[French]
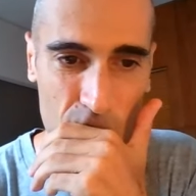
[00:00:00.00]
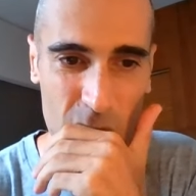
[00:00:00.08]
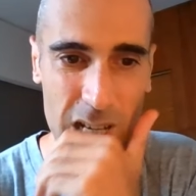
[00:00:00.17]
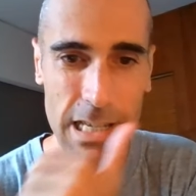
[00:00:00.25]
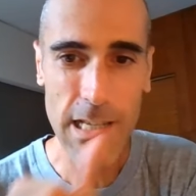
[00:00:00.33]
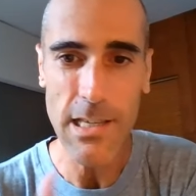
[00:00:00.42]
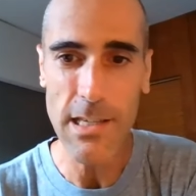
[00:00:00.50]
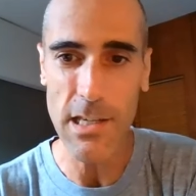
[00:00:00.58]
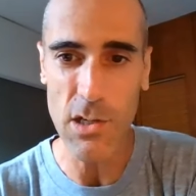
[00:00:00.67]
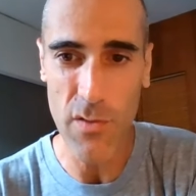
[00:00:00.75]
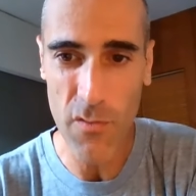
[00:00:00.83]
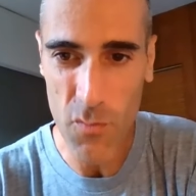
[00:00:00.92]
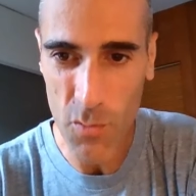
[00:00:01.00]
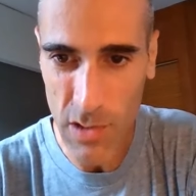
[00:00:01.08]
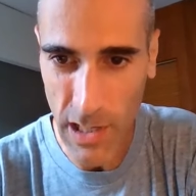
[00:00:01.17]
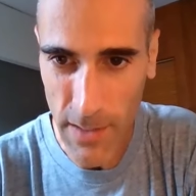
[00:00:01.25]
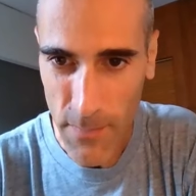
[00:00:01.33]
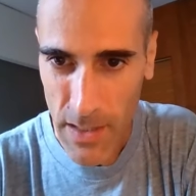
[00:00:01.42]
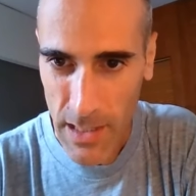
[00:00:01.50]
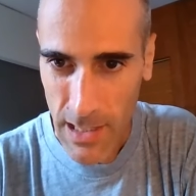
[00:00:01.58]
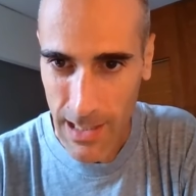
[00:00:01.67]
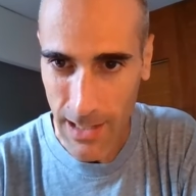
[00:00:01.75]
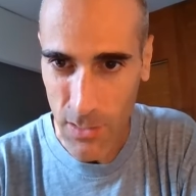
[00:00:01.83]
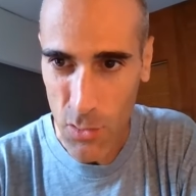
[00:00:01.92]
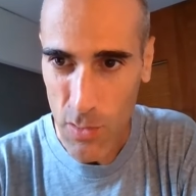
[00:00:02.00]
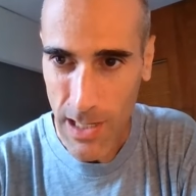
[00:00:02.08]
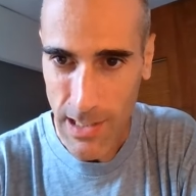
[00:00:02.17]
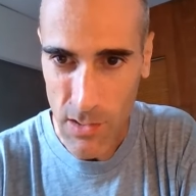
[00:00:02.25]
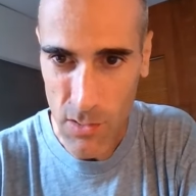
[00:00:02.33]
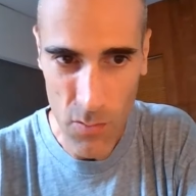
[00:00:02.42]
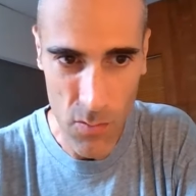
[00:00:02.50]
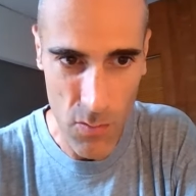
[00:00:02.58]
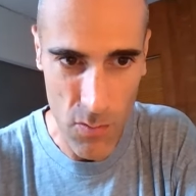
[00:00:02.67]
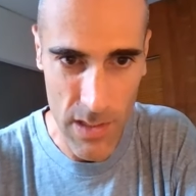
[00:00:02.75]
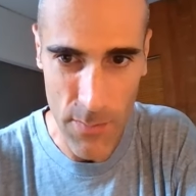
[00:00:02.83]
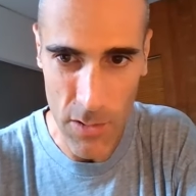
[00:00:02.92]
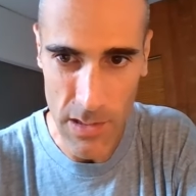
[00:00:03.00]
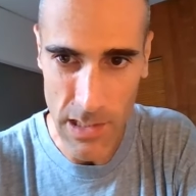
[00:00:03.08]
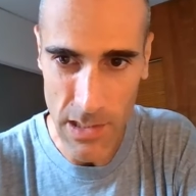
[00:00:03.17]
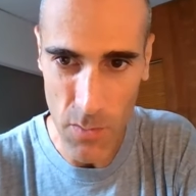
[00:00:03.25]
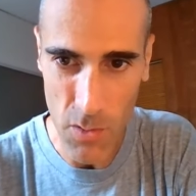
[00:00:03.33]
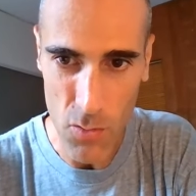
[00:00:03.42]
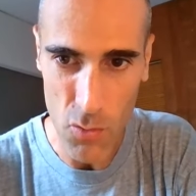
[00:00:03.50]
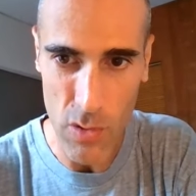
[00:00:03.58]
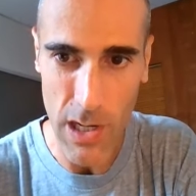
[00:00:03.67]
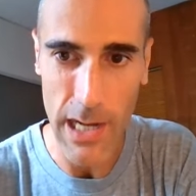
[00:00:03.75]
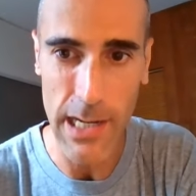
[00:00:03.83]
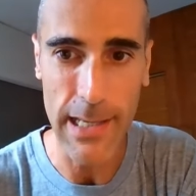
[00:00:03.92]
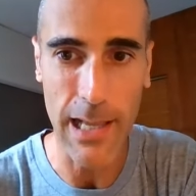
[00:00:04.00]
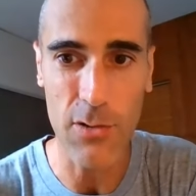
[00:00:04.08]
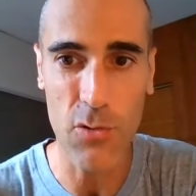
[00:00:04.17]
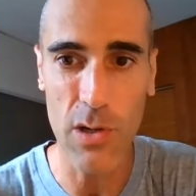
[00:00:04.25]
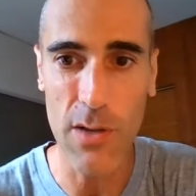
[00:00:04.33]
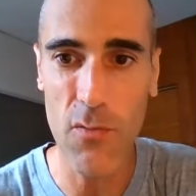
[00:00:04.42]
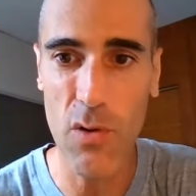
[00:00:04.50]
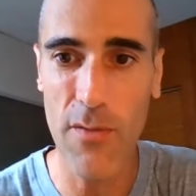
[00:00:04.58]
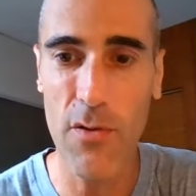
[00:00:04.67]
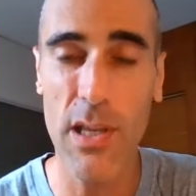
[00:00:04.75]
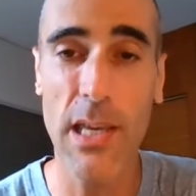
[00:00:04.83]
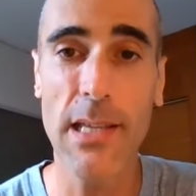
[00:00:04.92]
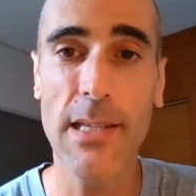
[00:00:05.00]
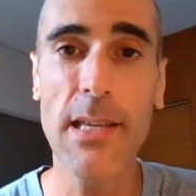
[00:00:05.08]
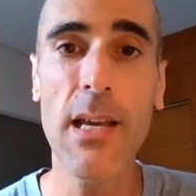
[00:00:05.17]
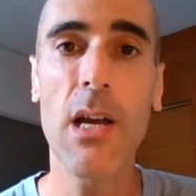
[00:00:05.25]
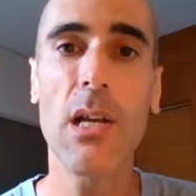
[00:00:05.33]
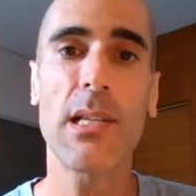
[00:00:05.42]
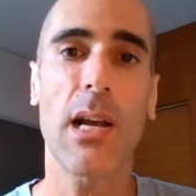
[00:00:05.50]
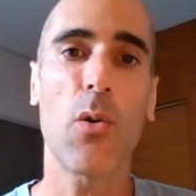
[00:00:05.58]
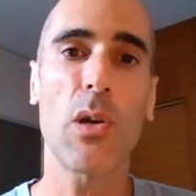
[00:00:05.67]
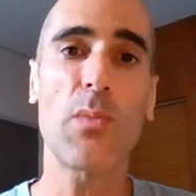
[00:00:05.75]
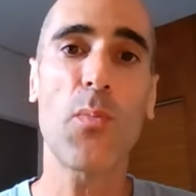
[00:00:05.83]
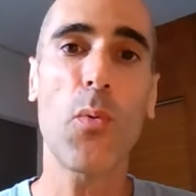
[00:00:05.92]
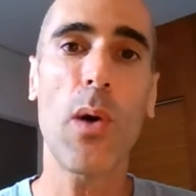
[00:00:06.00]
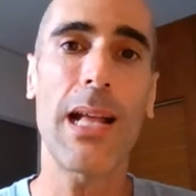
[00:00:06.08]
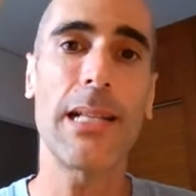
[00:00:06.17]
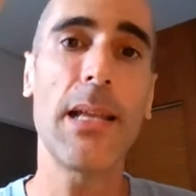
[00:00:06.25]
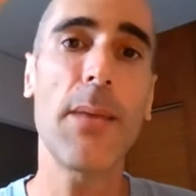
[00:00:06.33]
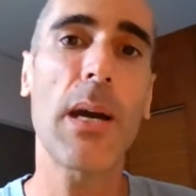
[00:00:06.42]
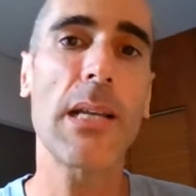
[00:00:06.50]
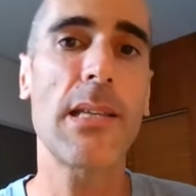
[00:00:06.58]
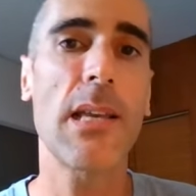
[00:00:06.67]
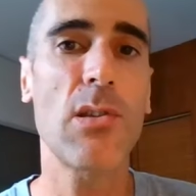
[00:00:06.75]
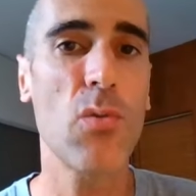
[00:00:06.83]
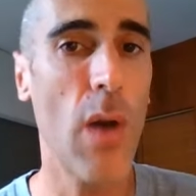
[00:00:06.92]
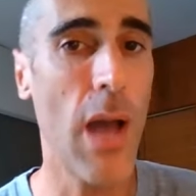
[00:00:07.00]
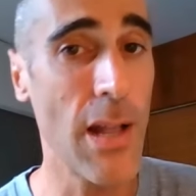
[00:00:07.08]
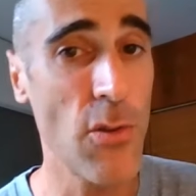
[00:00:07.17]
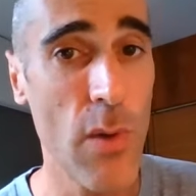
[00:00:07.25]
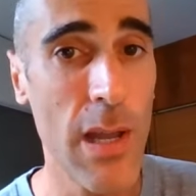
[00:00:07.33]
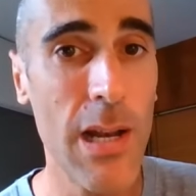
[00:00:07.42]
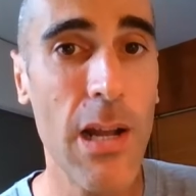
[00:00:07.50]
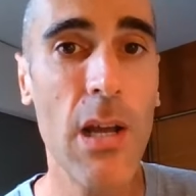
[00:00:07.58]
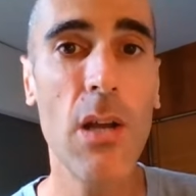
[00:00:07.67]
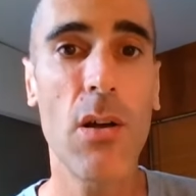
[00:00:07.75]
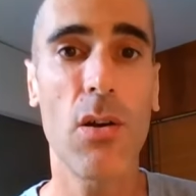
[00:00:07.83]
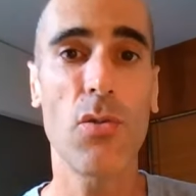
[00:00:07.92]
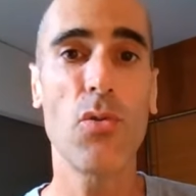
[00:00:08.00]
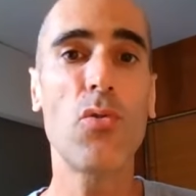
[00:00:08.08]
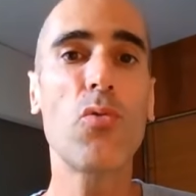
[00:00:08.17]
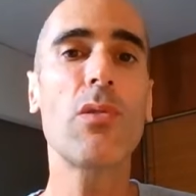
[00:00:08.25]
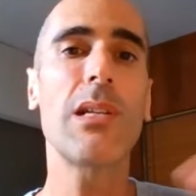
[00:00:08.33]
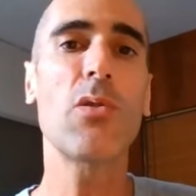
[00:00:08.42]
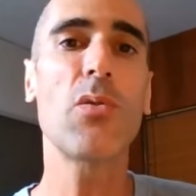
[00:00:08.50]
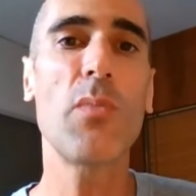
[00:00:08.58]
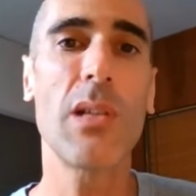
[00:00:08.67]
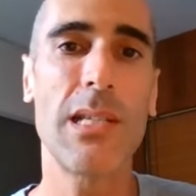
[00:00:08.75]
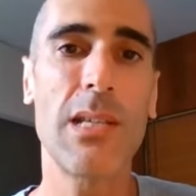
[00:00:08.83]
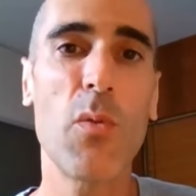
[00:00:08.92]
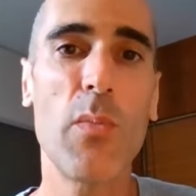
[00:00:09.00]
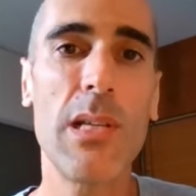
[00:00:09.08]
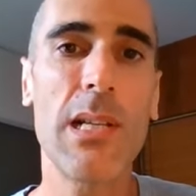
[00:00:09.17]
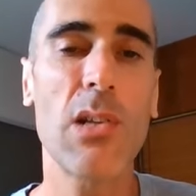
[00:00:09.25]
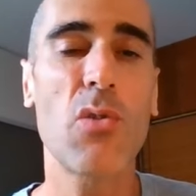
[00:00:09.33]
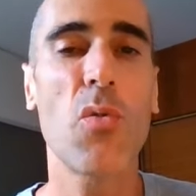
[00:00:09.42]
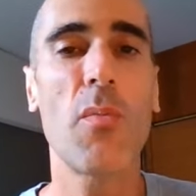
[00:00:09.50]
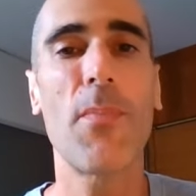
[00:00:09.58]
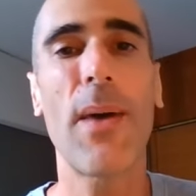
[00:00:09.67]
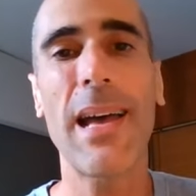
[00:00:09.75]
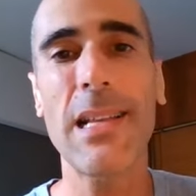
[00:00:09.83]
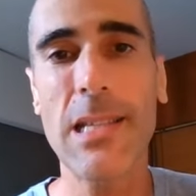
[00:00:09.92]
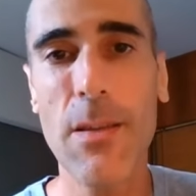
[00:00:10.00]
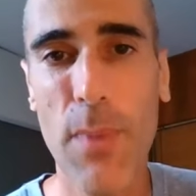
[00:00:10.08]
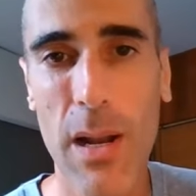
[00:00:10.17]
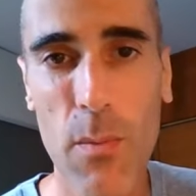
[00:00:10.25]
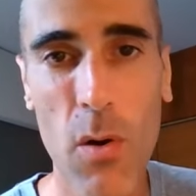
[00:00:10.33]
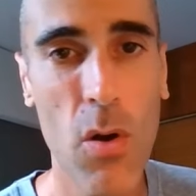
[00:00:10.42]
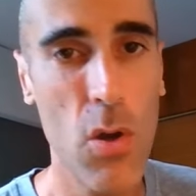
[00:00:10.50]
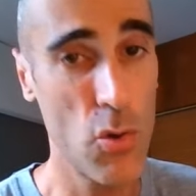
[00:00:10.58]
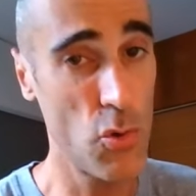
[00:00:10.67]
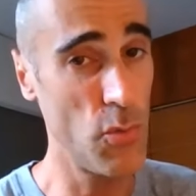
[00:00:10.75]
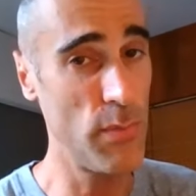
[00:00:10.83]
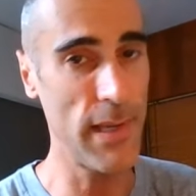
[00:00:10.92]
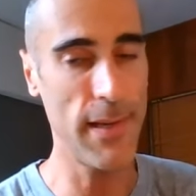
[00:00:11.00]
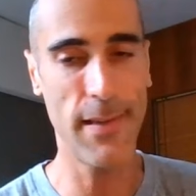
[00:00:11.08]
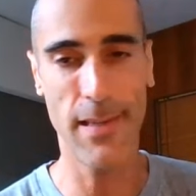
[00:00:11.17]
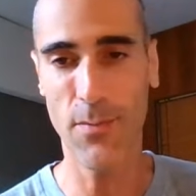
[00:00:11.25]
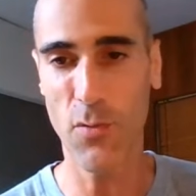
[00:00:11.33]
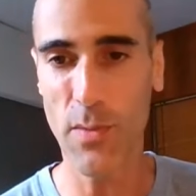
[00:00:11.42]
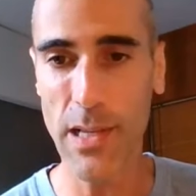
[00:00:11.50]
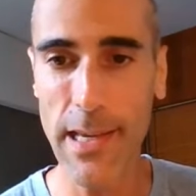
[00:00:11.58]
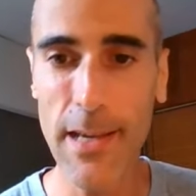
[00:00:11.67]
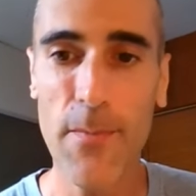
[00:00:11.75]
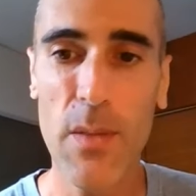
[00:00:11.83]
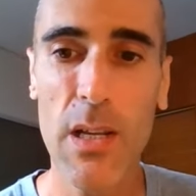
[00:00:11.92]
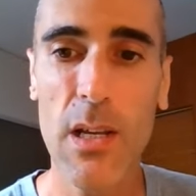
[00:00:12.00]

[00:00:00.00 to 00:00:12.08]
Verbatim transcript: c'est ici, je vais vous montrer. La dotation aux amortissements, donc là elle est calculée, vous la voyez ici, ça correspond à la dépréciation annuelle euh, de toutes les immobilisations, mais principalement du bien immobilier.